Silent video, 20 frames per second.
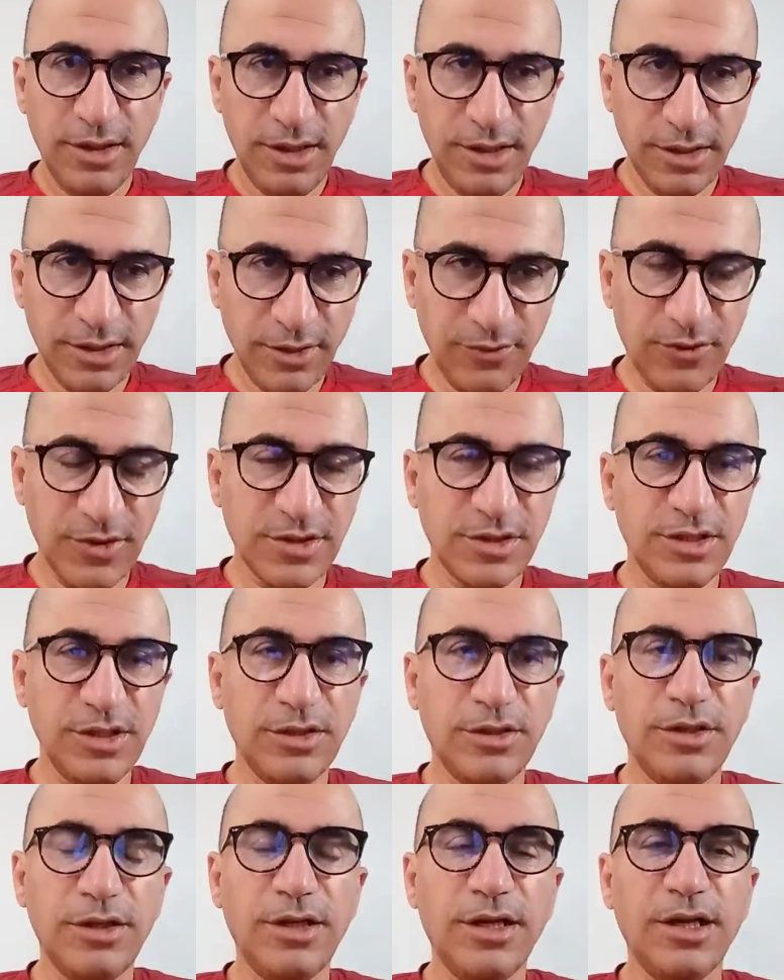هالتفاصيل
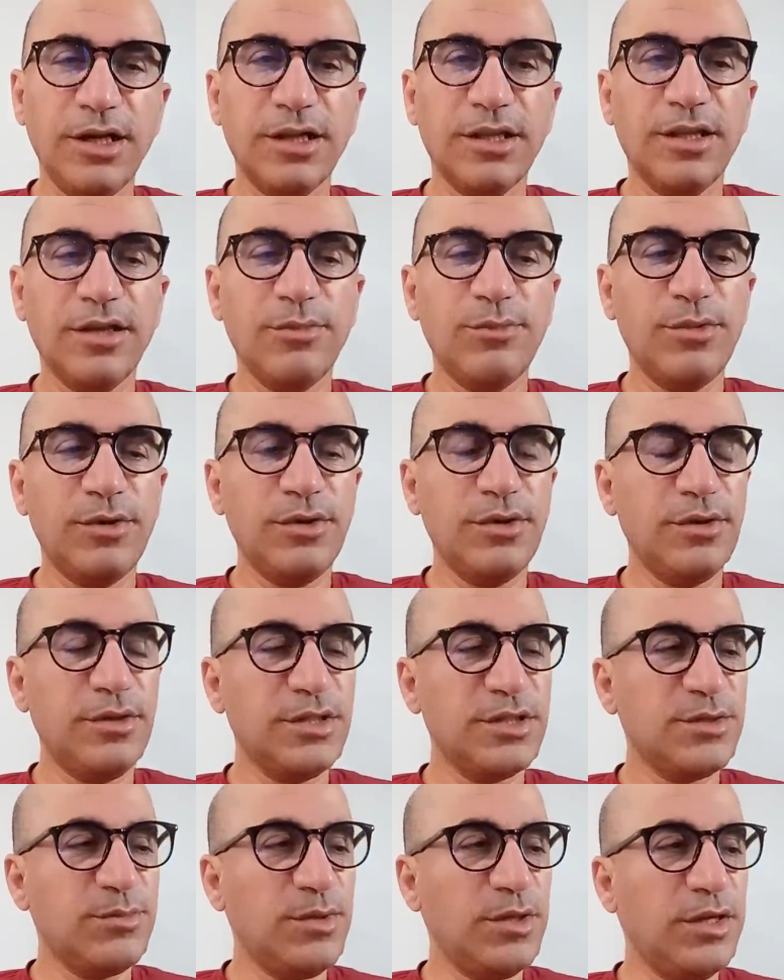كلياتها
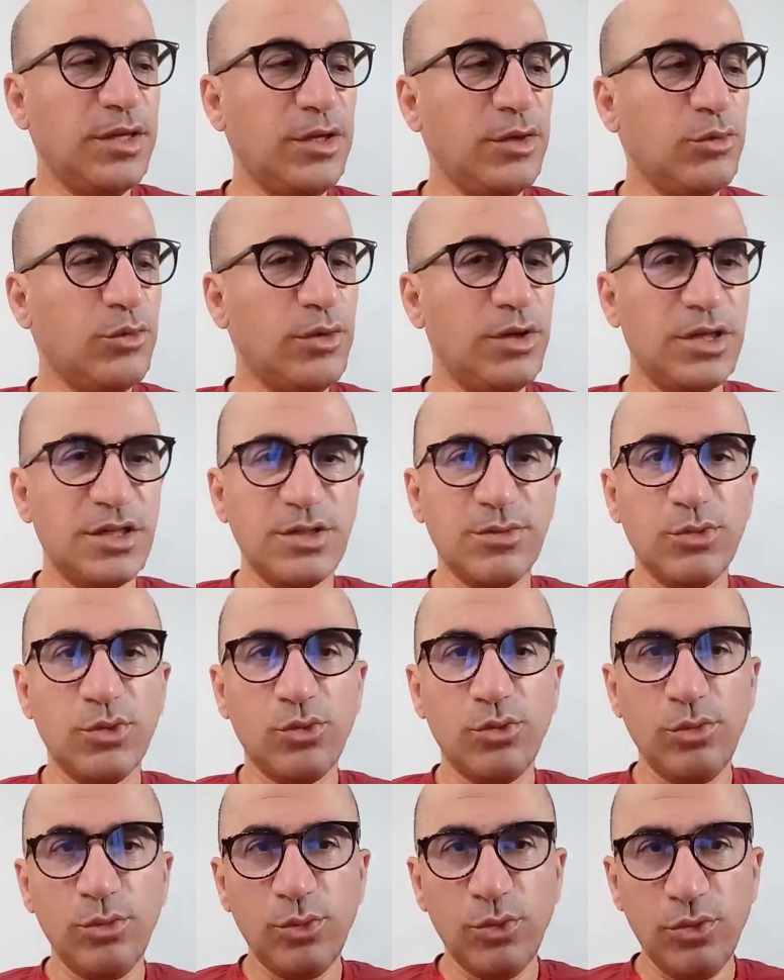بالنسبة لكم لازم
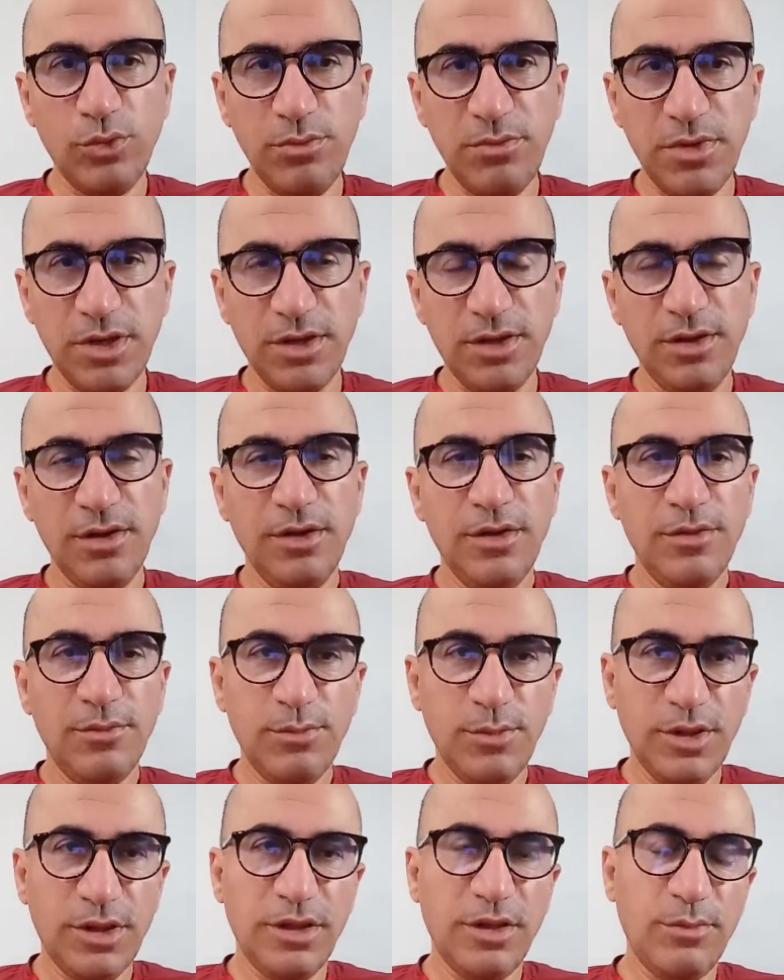تكون مهمة
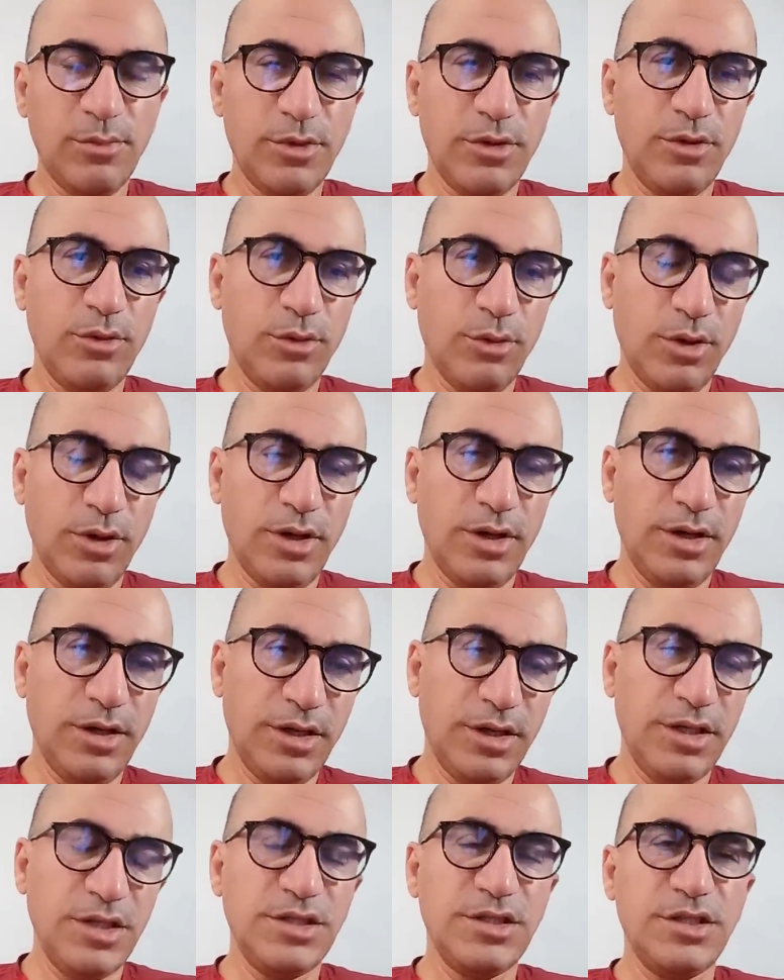مثل مثل اللغة
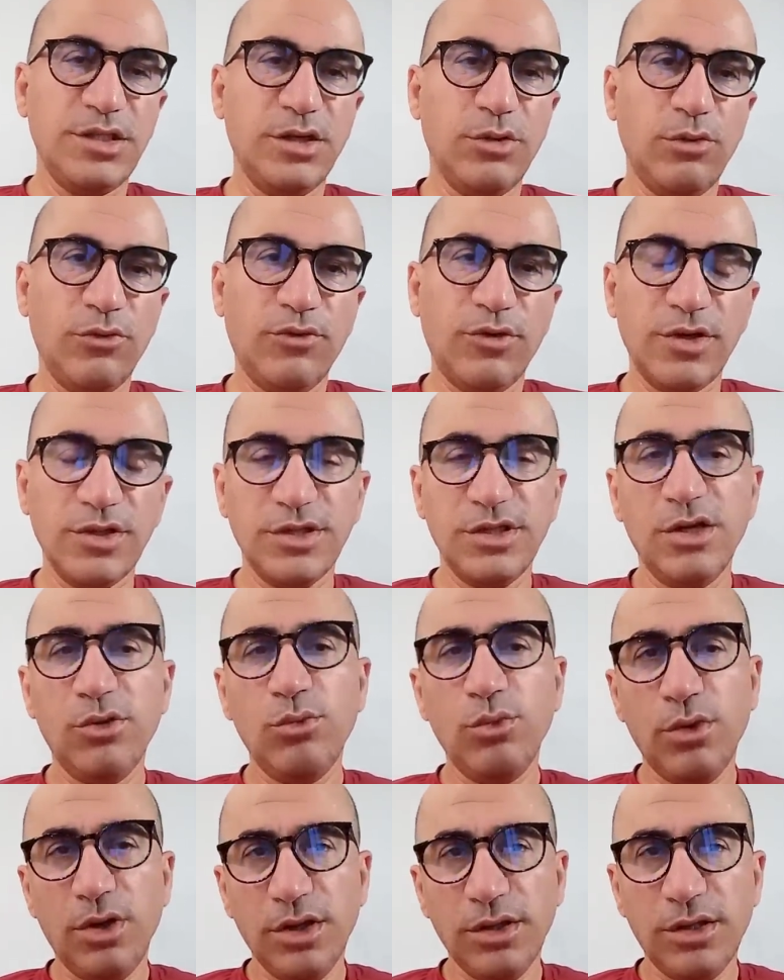الإنجليزية والفرنسية
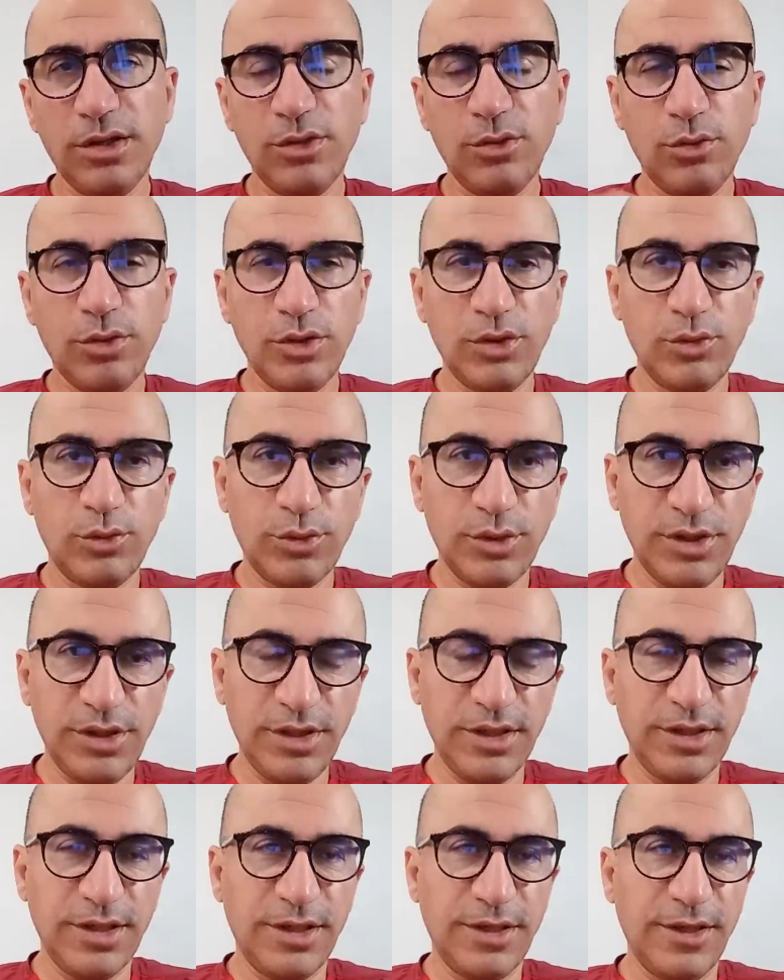أو حتى اللغة
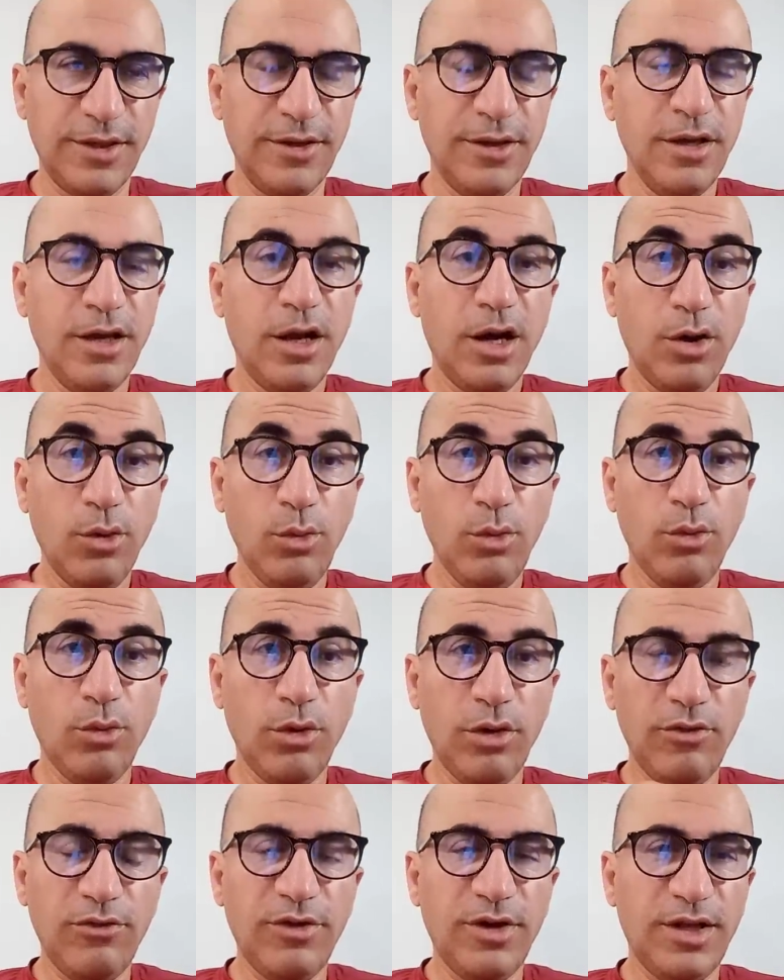التركية يعني أو
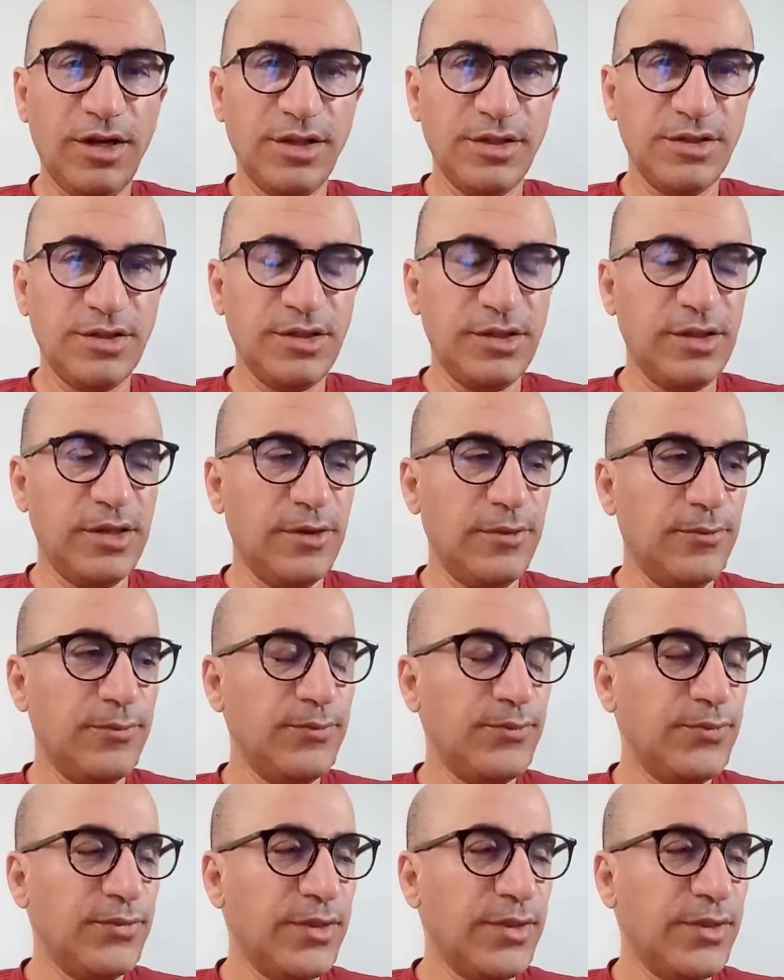اللغة الفارسية